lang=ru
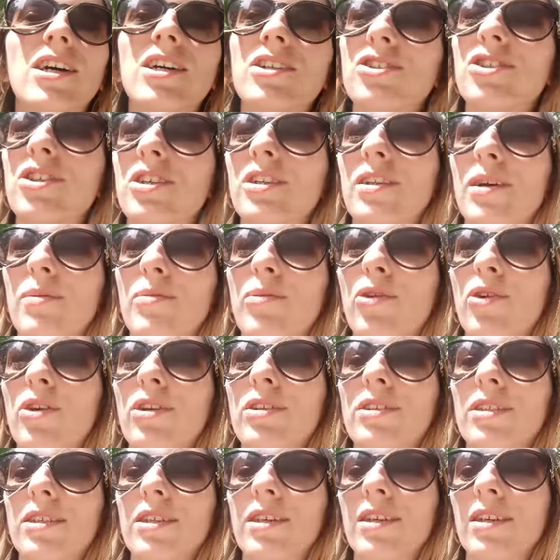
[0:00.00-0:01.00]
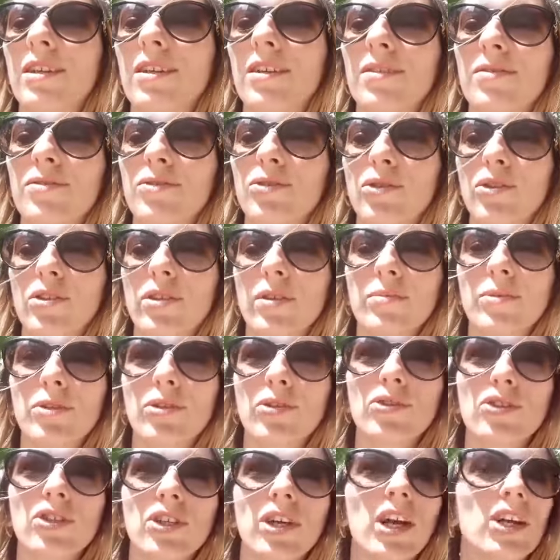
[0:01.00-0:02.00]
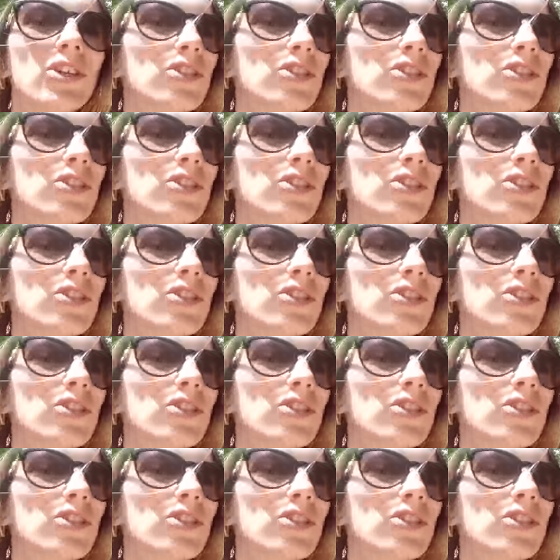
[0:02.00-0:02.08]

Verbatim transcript: э, черноморские. Все это мы тоже